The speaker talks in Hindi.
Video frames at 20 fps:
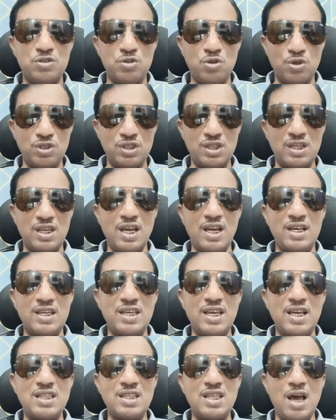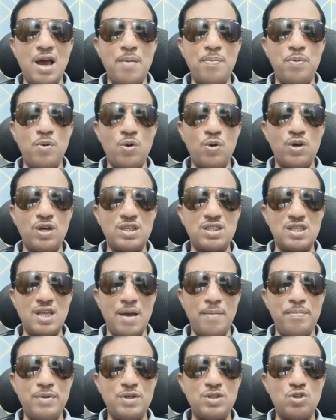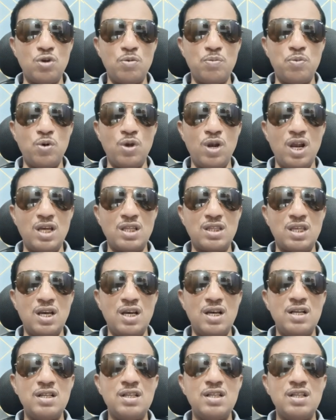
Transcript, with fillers: जो ज़िक्र किया था आप लोगों के सामने जो बोला था